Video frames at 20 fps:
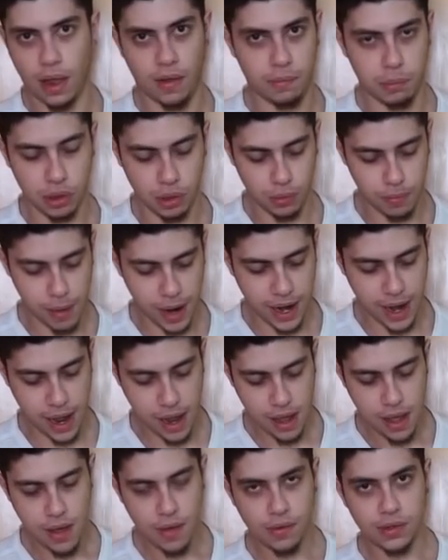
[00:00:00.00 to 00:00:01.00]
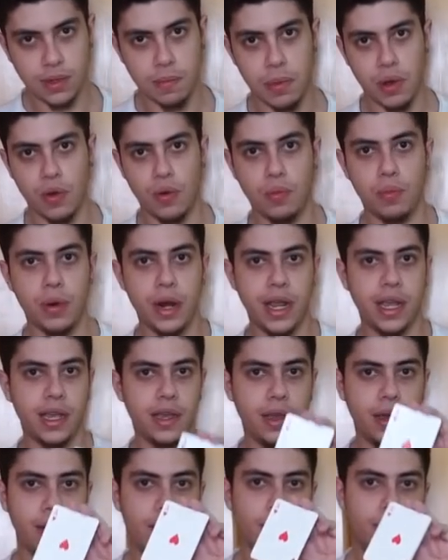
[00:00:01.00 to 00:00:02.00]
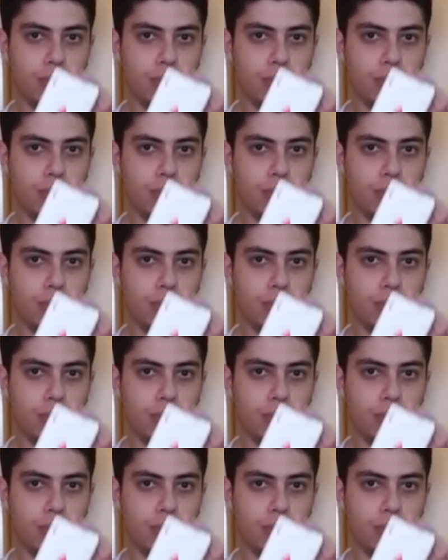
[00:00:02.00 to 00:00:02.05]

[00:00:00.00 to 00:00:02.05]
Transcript: ela mandou parar, você pegou o break,